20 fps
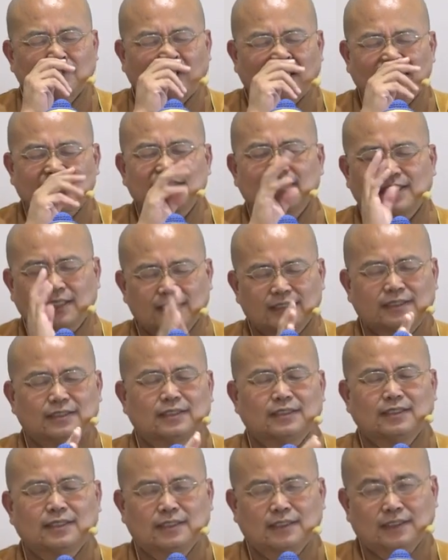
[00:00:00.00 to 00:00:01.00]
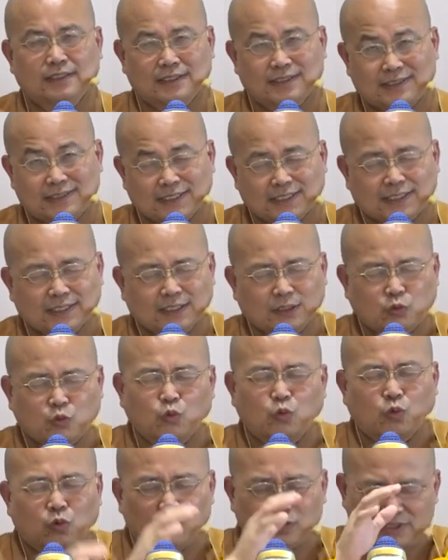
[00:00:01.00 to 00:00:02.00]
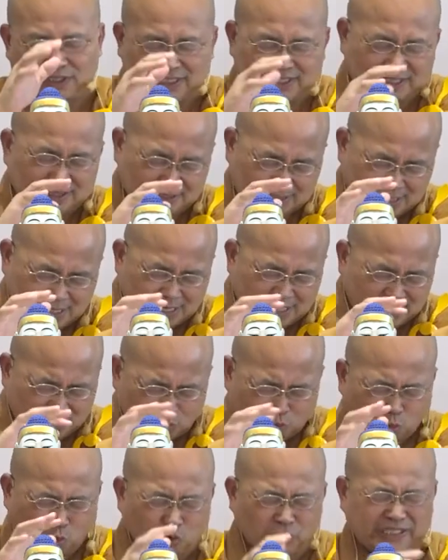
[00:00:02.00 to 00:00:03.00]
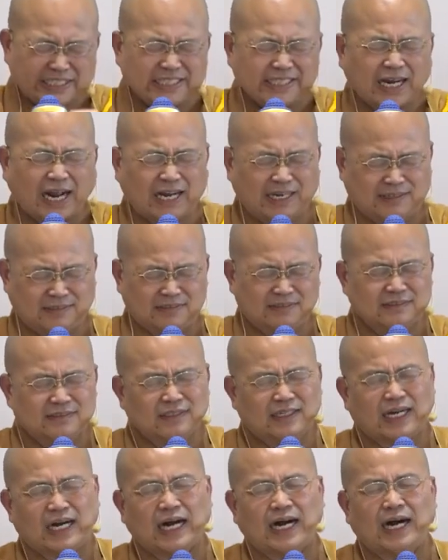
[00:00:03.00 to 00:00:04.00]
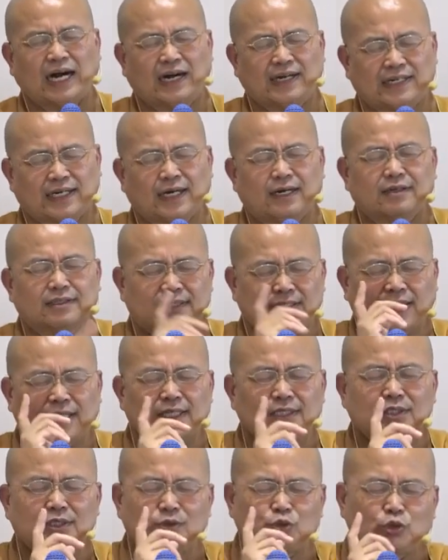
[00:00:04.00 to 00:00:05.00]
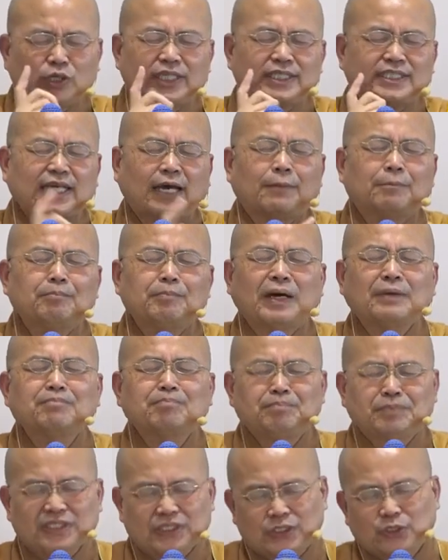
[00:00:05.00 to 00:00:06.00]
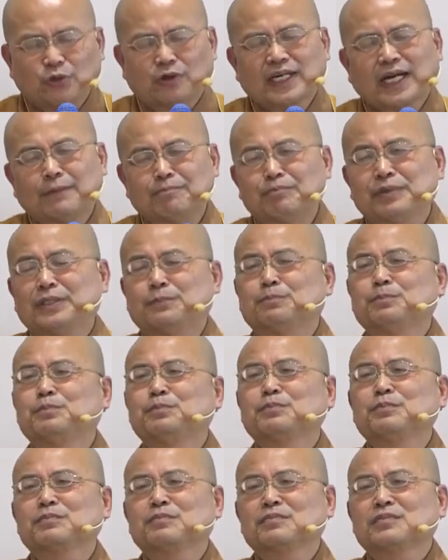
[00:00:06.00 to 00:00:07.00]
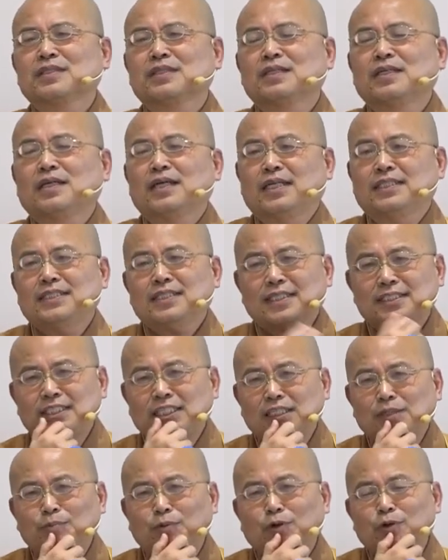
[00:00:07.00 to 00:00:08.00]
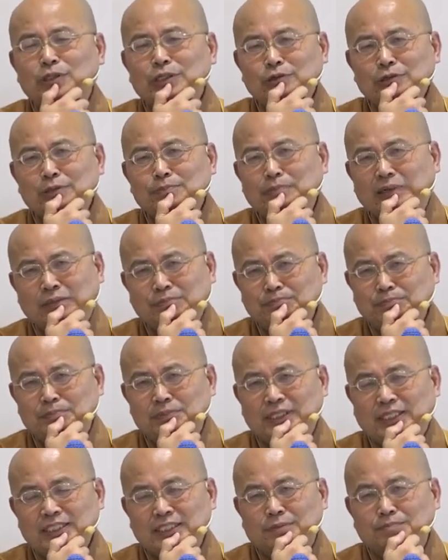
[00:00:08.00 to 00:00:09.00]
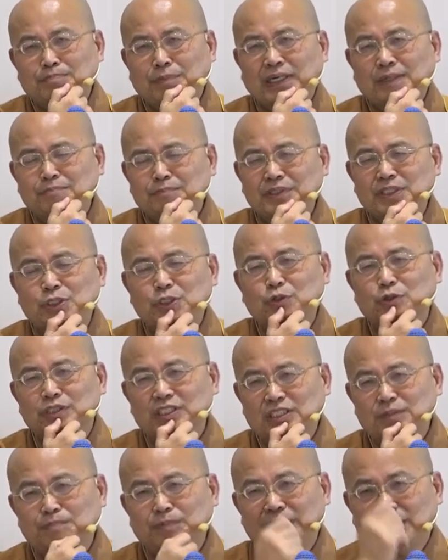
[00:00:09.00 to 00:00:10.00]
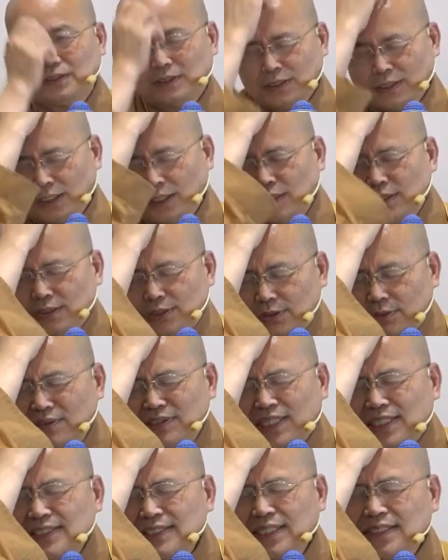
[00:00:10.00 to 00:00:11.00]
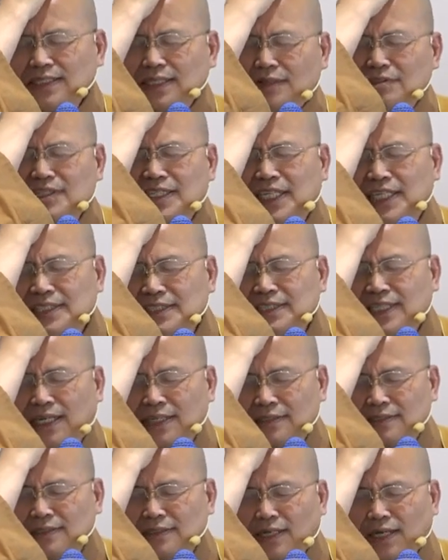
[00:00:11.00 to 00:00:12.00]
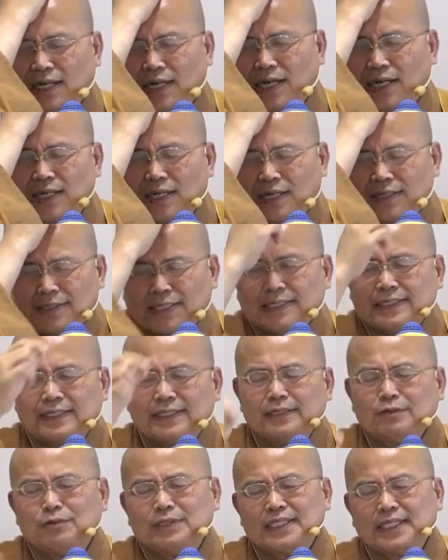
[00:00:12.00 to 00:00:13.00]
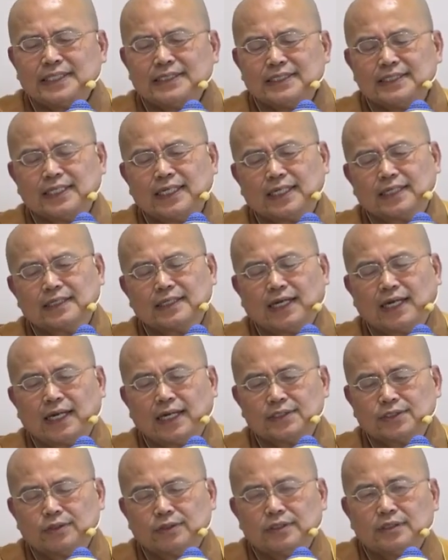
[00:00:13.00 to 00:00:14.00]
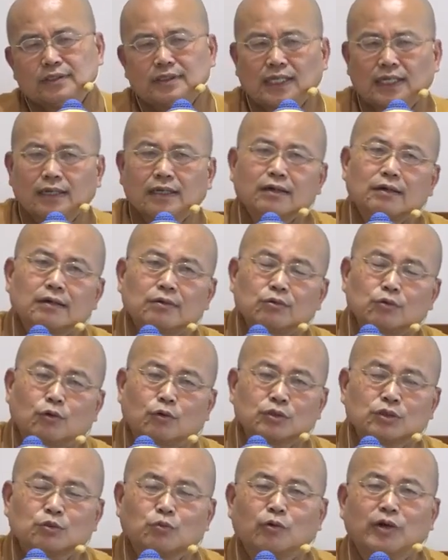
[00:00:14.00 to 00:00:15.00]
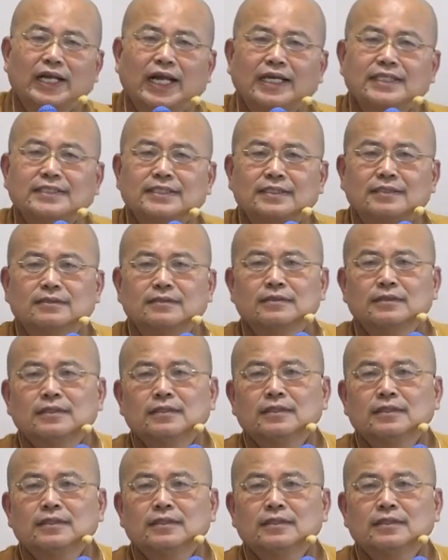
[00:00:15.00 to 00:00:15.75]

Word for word: 王的这个国，就是国医啊啊。然后他最常帮比丘看病。这个七婆因为帮常常帮比丘医病，所以他升到天上啊。那也因为他这样啊，所以他如果是未来世，